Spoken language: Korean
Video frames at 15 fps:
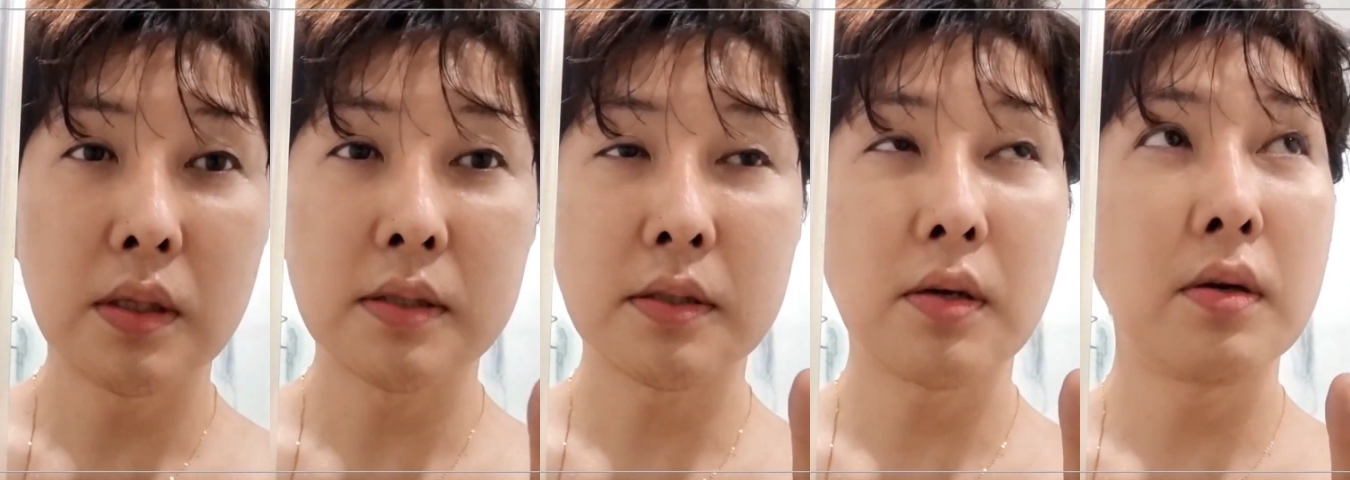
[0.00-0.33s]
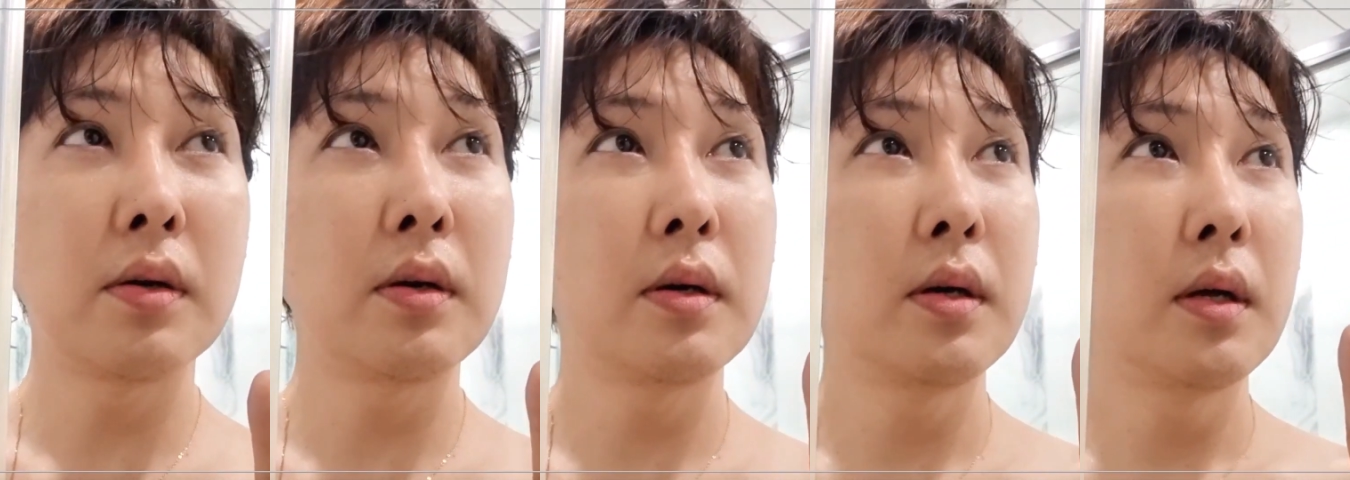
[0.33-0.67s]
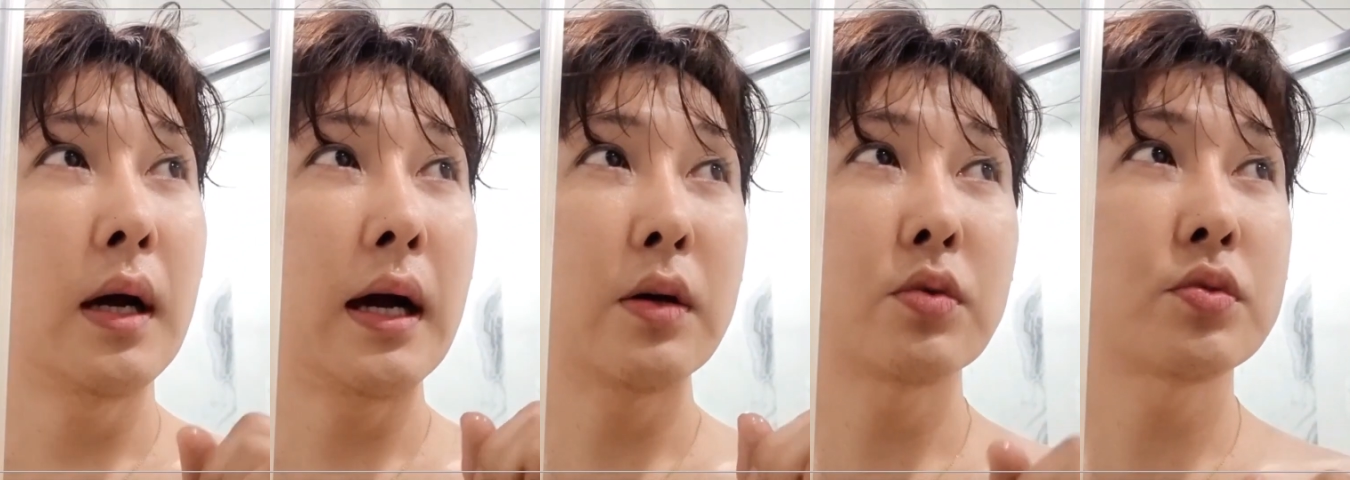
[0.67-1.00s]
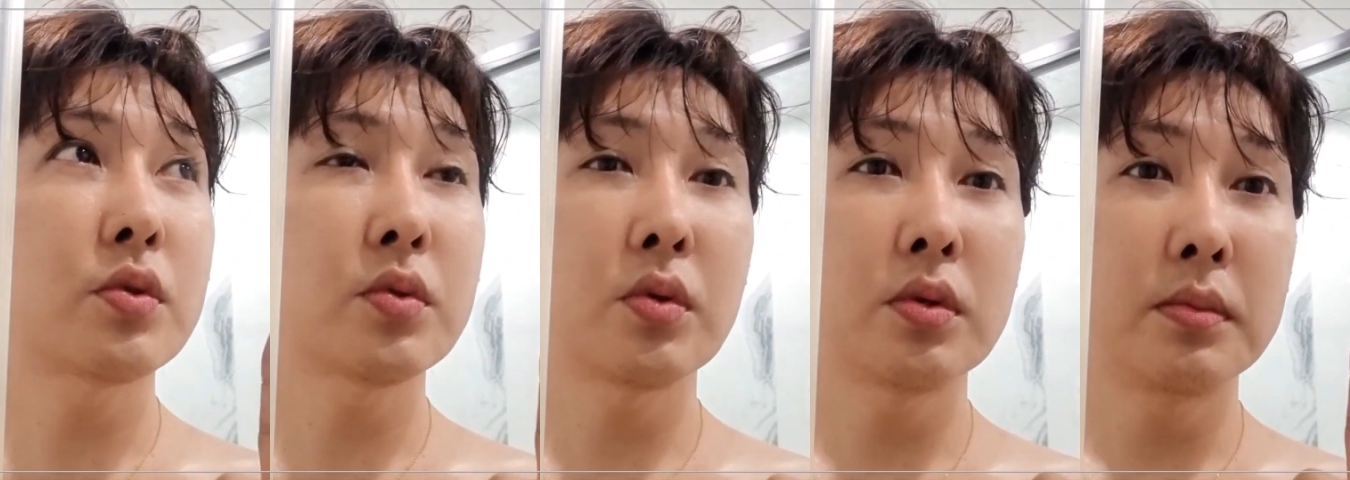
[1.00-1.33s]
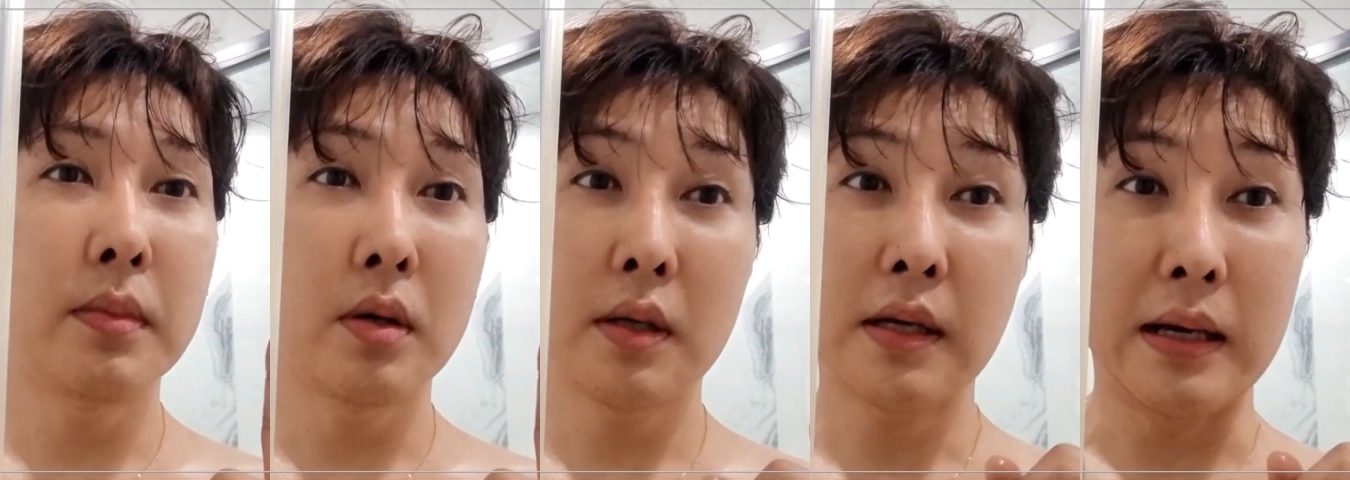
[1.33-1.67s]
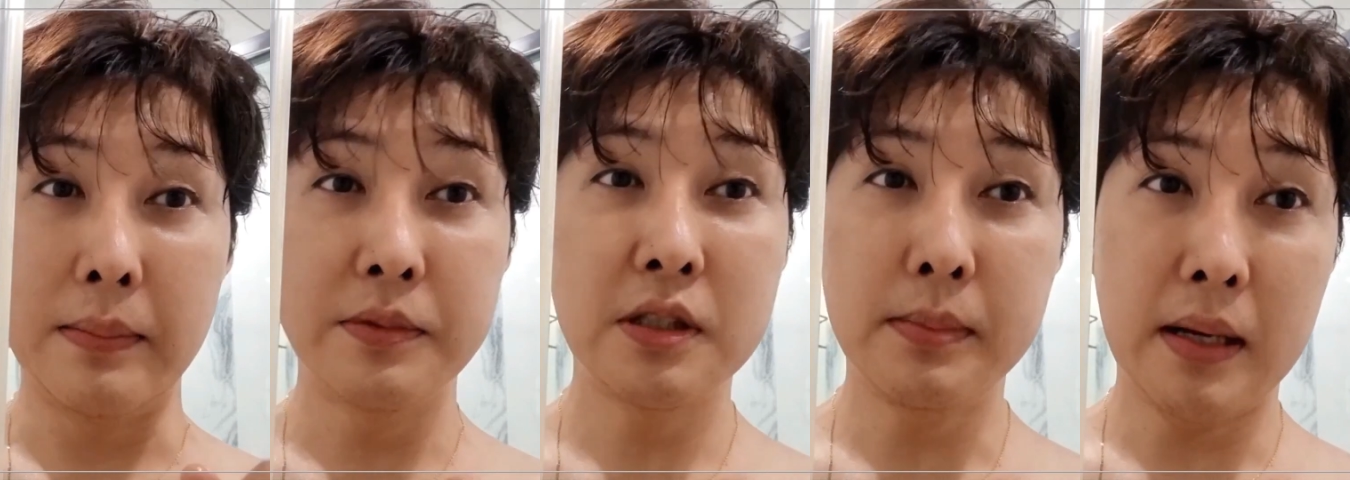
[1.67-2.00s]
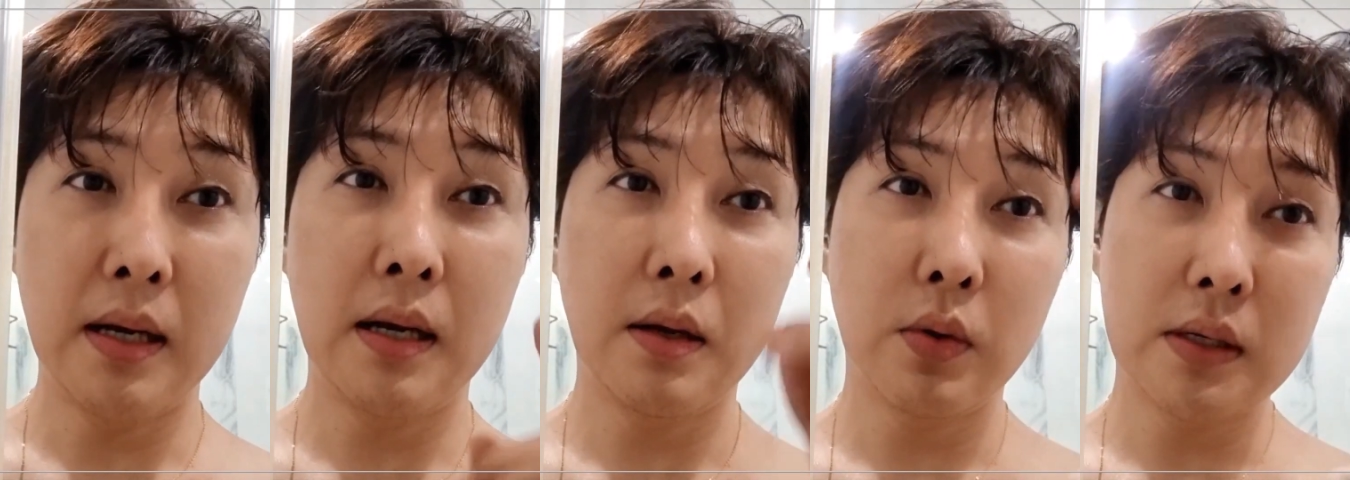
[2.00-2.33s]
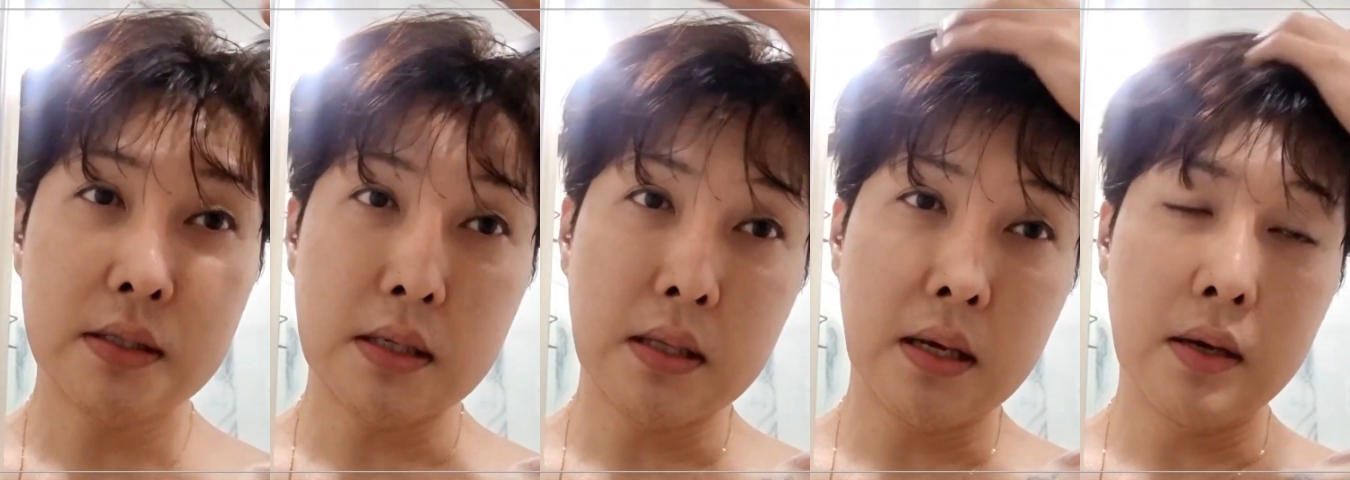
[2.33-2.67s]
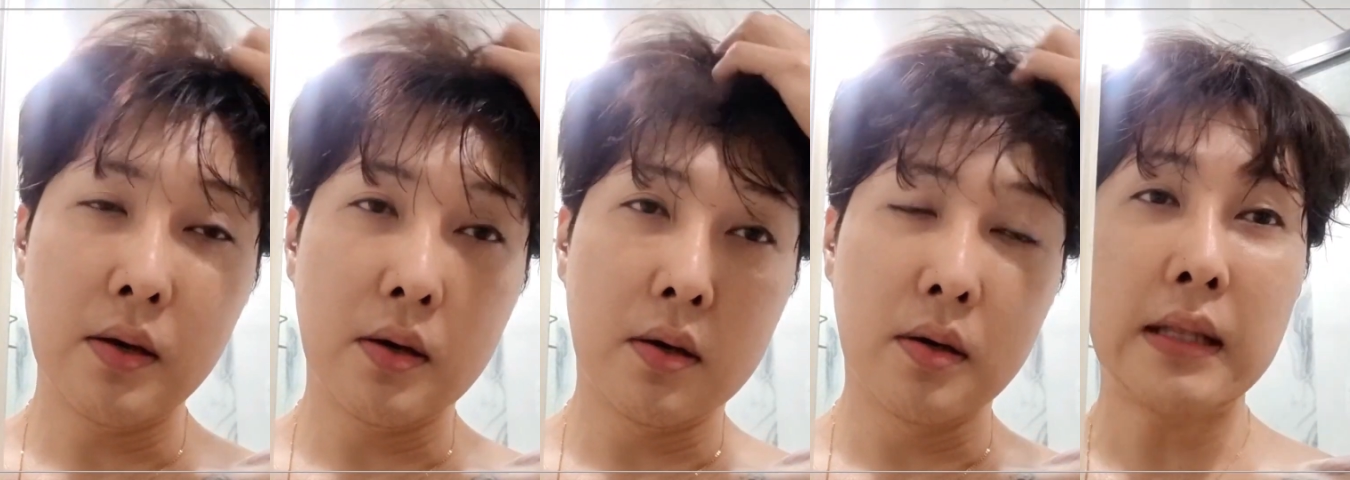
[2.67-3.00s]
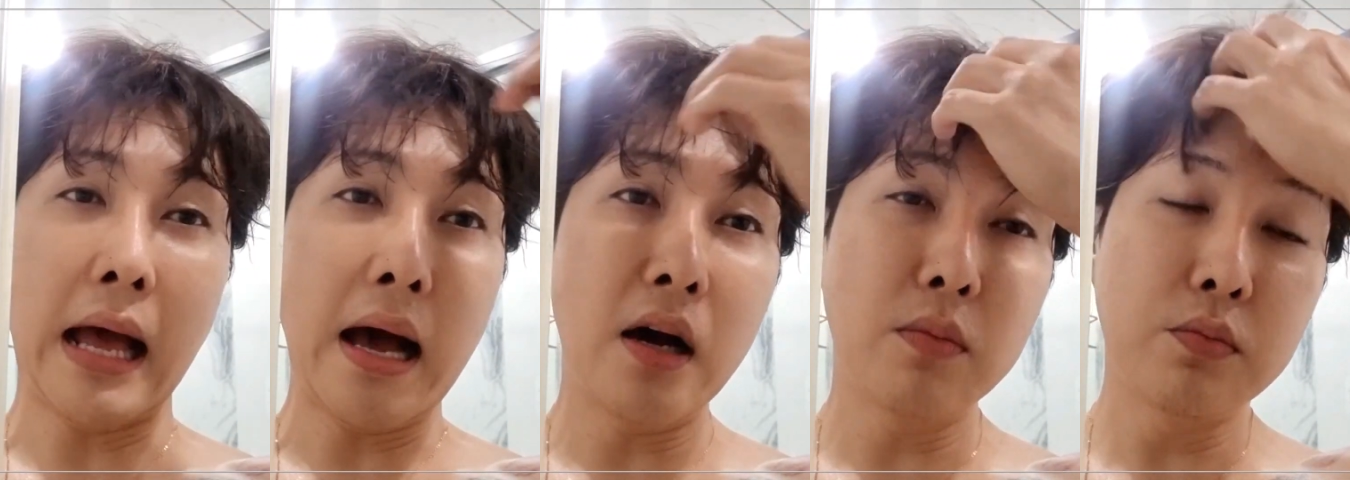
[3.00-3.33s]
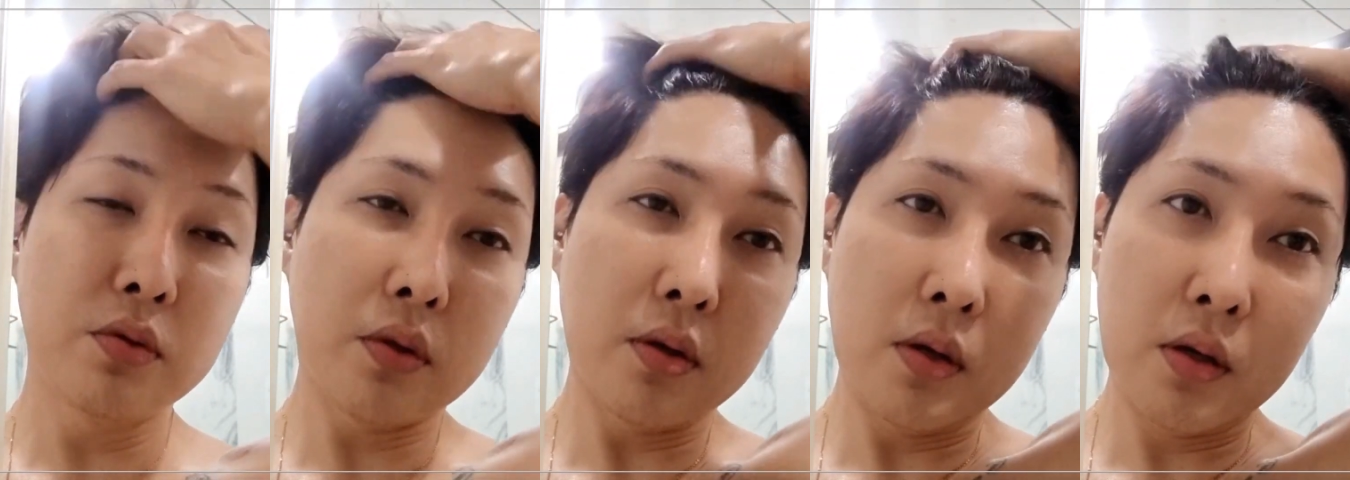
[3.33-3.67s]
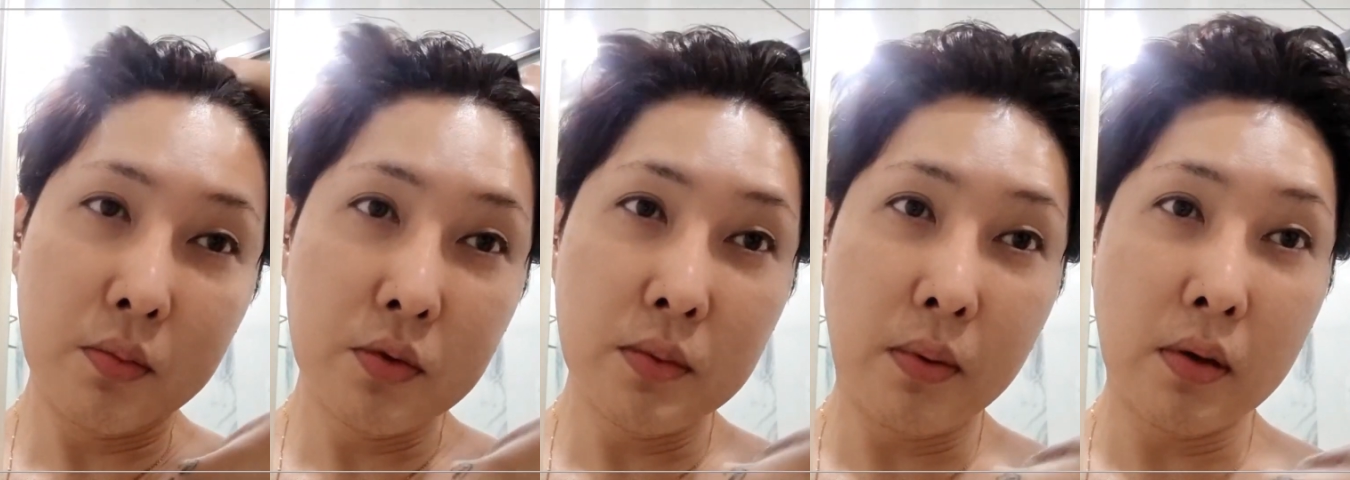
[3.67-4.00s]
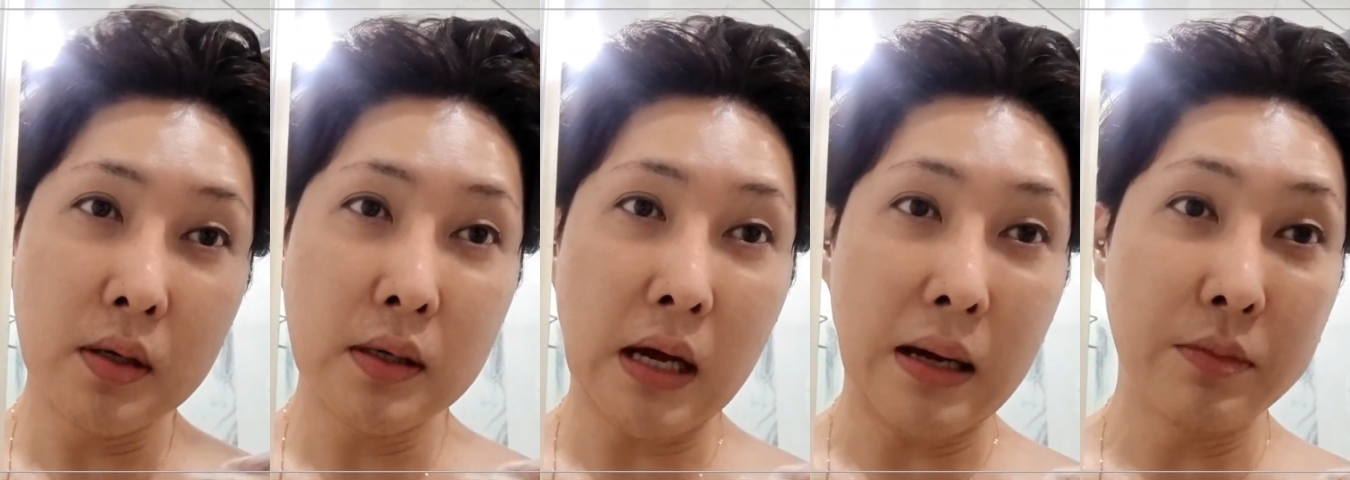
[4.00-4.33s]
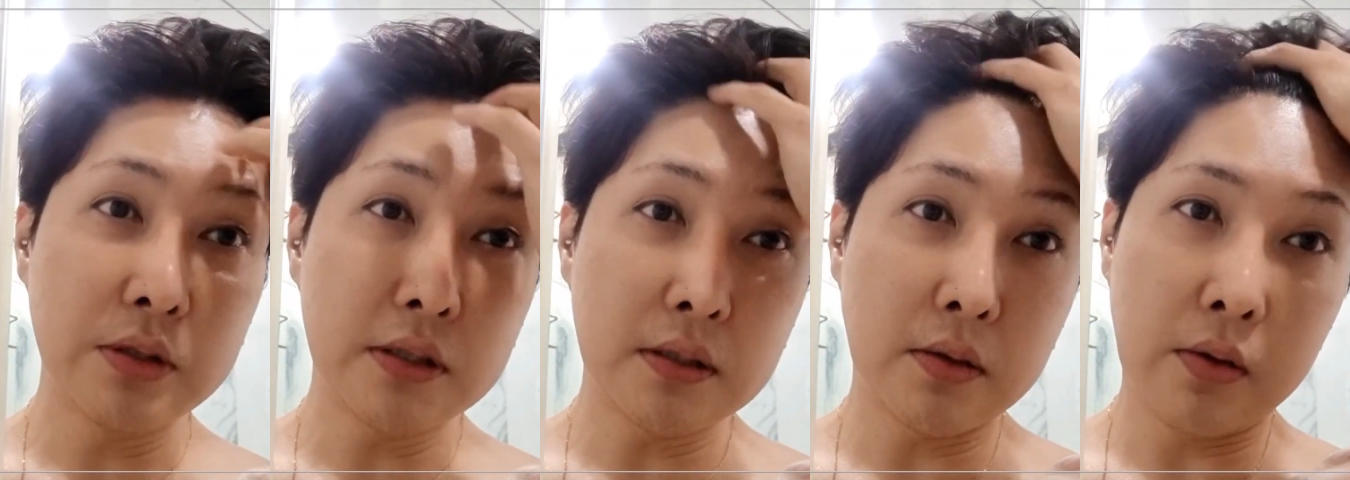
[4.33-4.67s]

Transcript: 나서 하루 정도는 머리 감지 말라고 하잖아요. 다음부터 여러분들 머리 감으실